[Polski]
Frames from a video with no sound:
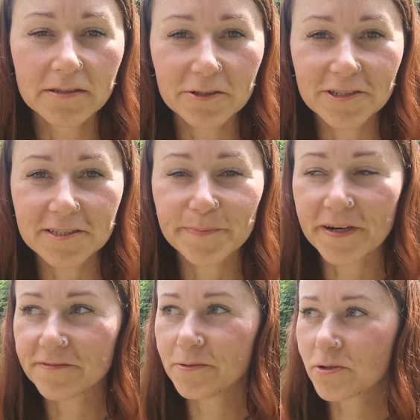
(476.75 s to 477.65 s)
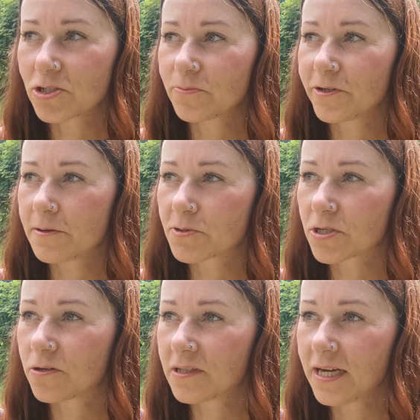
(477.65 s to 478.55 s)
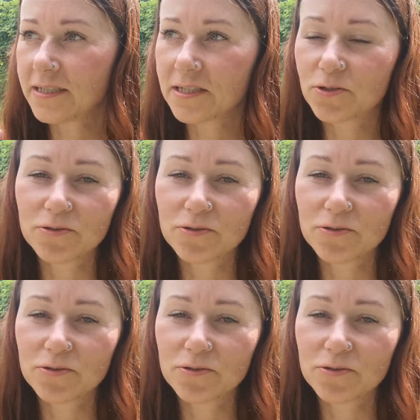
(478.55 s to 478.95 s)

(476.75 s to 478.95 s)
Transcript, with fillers: to nie sprawiło, że moje przekonania